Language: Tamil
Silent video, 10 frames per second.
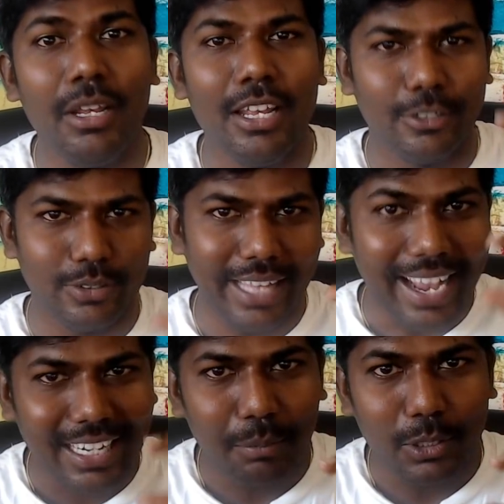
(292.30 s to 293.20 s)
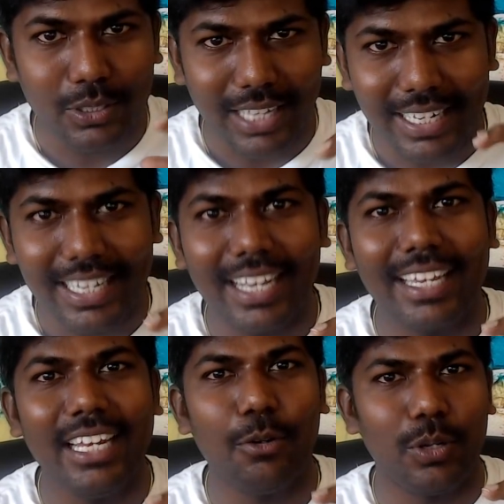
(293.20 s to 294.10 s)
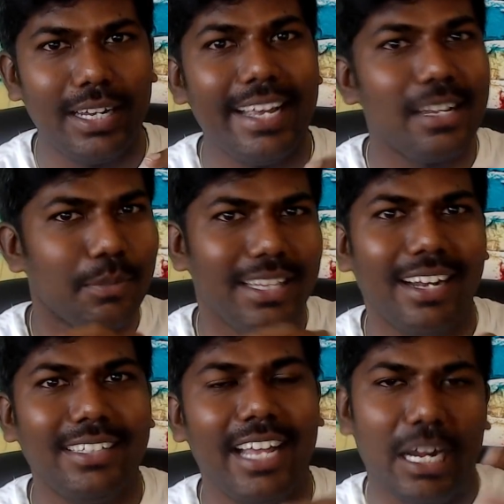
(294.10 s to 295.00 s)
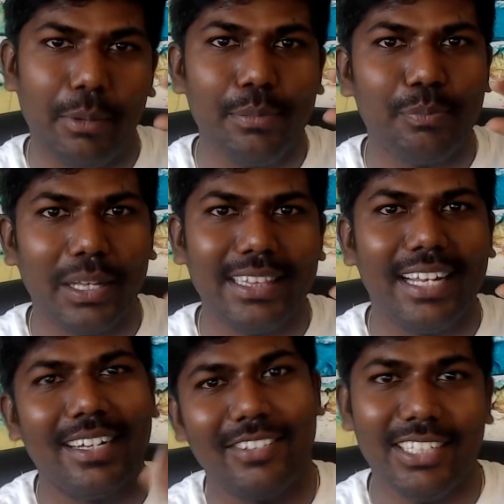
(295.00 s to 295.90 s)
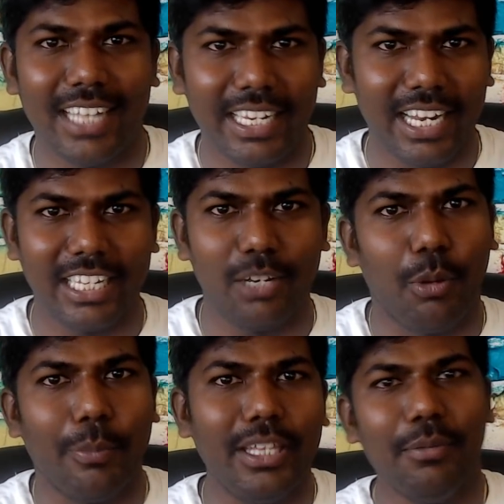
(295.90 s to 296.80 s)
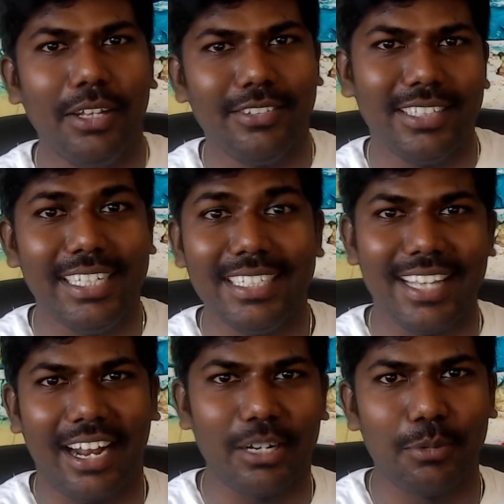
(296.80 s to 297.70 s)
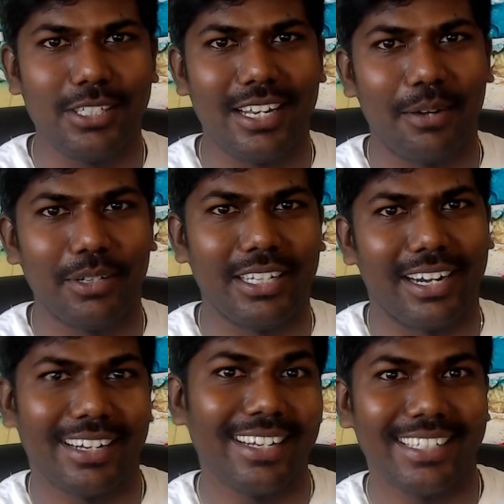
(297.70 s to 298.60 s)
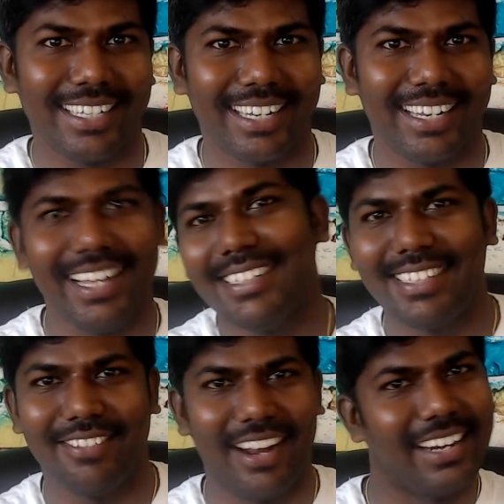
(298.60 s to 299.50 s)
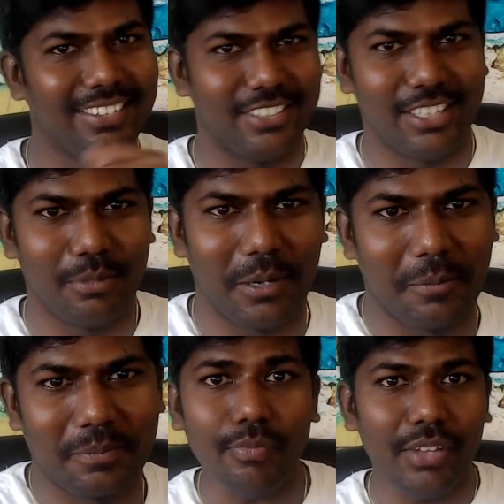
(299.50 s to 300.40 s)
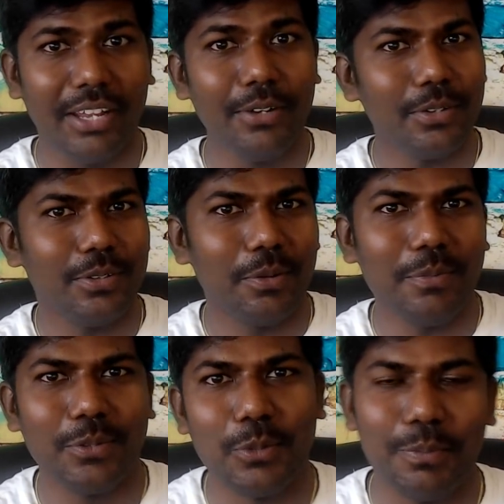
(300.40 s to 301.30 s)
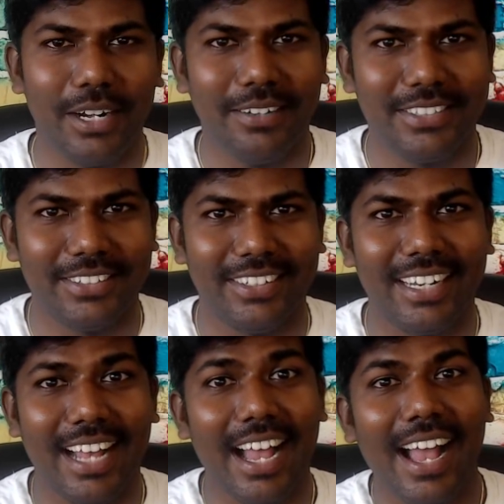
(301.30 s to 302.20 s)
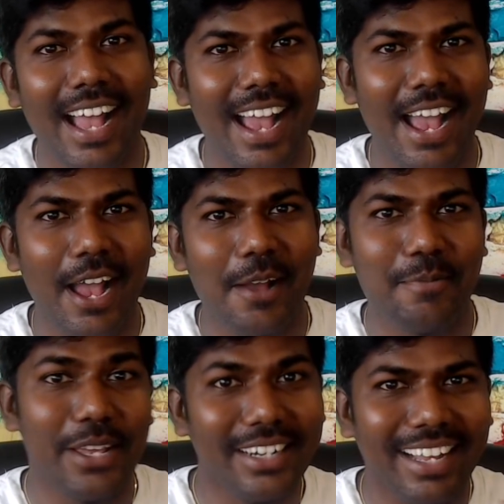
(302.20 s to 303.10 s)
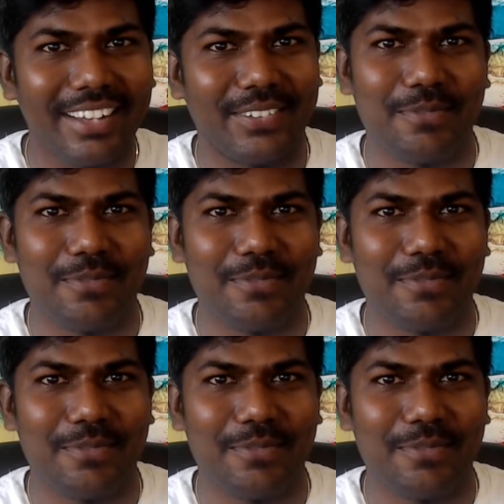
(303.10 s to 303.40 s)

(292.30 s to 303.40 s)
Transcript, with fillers: ஸோ தேங்காய் மட்டும் தனியாக கீழே ஒரு லேயர் மாதிரி கட்டியாக இருக்கும் மற்ற எண்ணெய் வந்து தனியாக நிற்குமோ இது மாதிரி வந்து ஈஸியாக கண்டுபிடிச்சிடலாம் அப்படின்றாங்க நல்ல டெக்னிக்கில் சரி வாங்க அடுத்த விஷயத்துக்கு போகலாம் இன்னொரு ரொம்ப சூப்பரான விஷயம் என்னென்னா பெருங்காயம்